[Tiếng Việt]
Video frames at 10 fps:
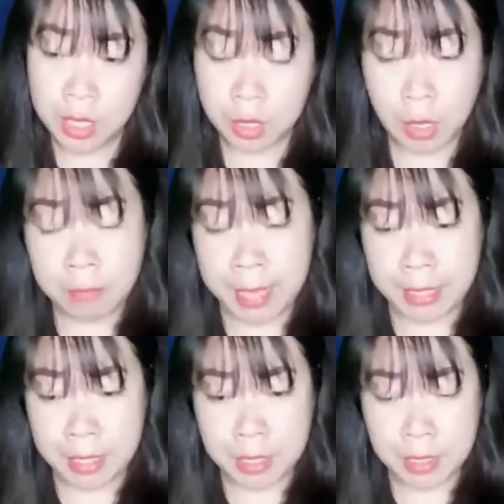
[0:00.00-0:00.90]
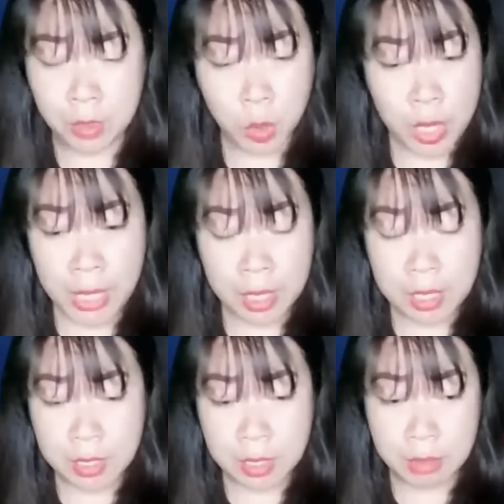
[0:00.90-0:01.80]
Có vẻ như tôi đã
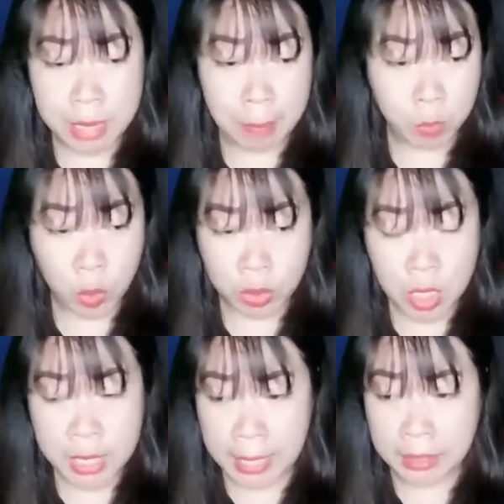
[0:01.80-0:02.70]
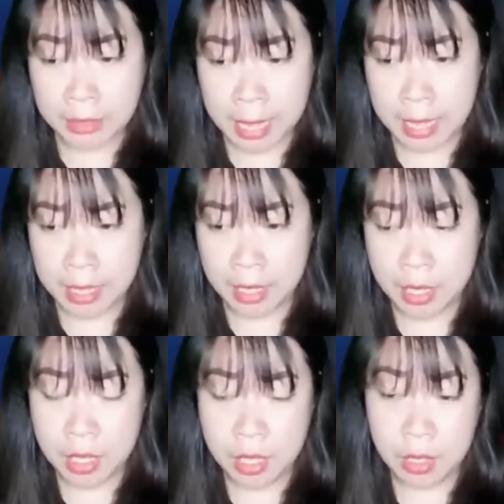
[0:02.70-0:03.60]
thực sự làm tổn thương hắn ta.
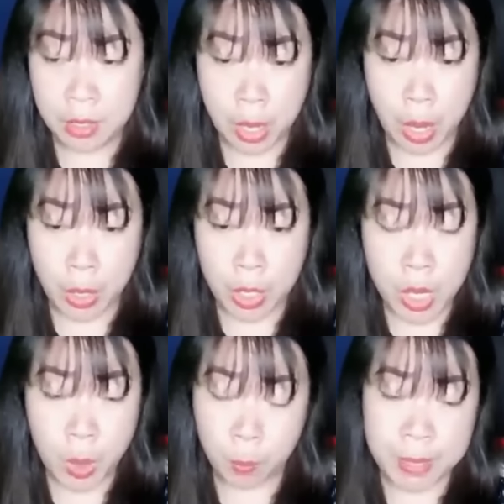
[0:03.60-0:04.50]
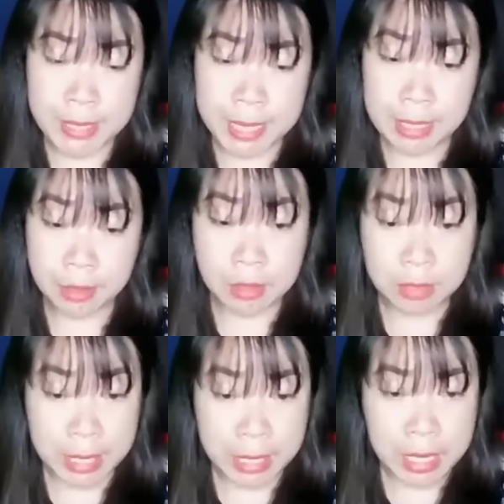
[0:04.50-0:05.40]
Nói Lục Minh Sinh tự
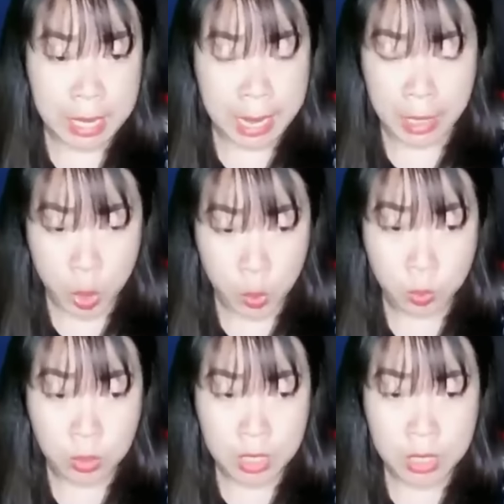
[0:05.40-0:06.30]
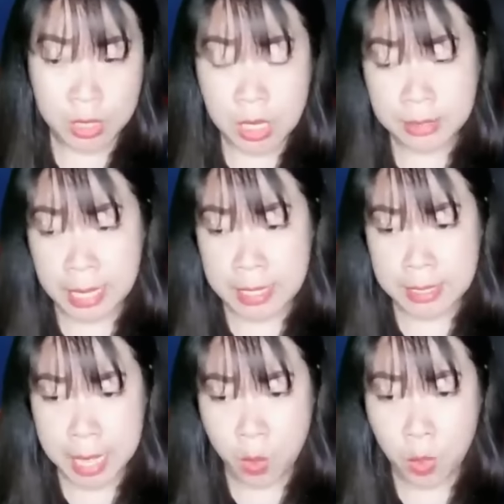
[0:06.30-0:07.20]
nghĩ là đúng, nhưng tại
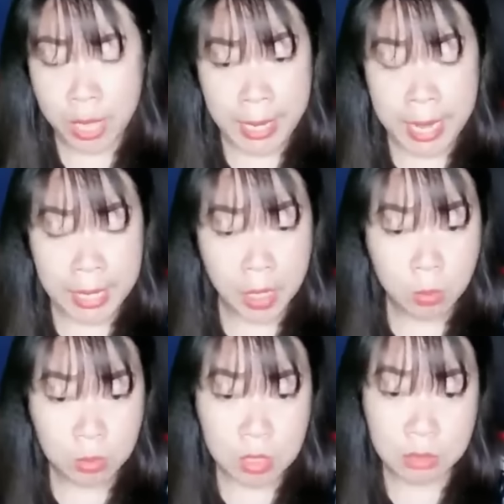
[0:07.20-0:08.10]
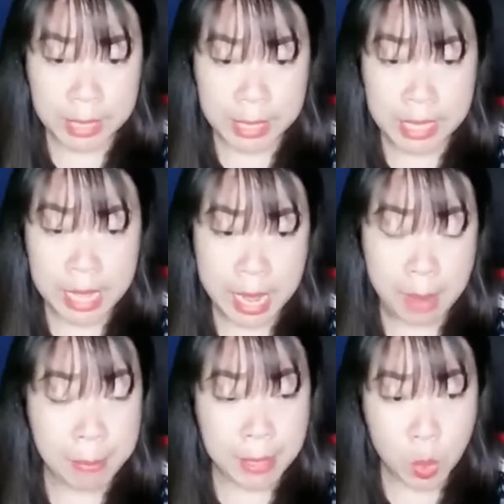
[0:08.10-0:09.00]
sao hắn lại không tự nghĩ là
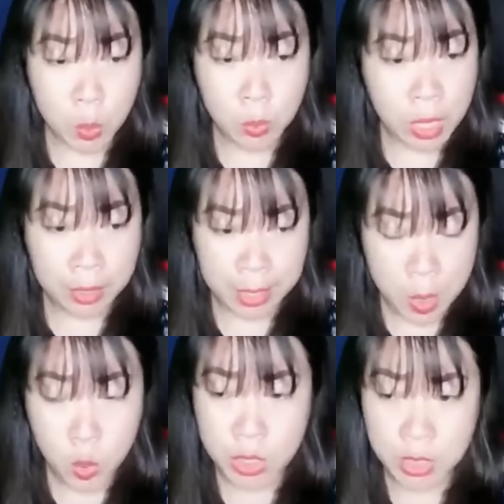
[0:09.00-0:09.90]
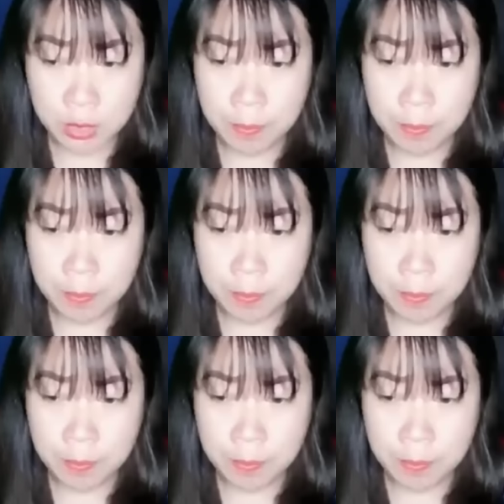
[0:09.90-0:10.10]
mình đúng ở đâu chứ?